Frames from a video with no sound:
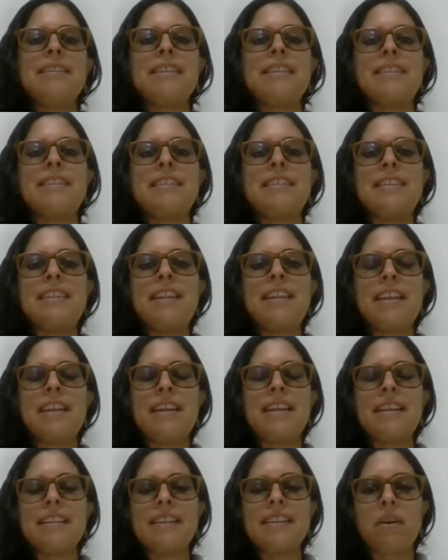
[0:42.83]
de
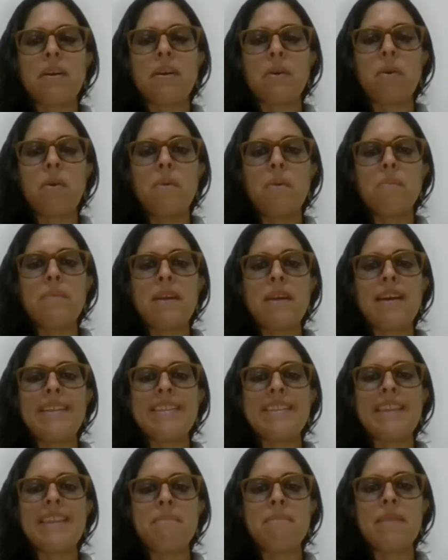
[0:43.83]
Chile, de
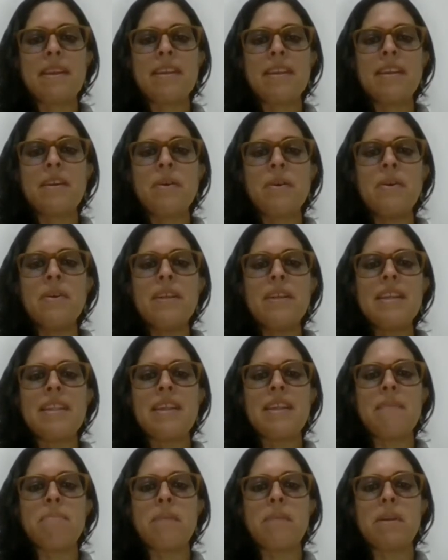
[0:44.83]
Colombia, de México
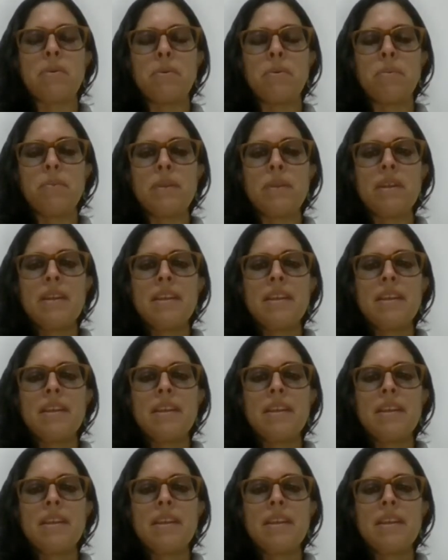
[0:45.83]
y de Perú.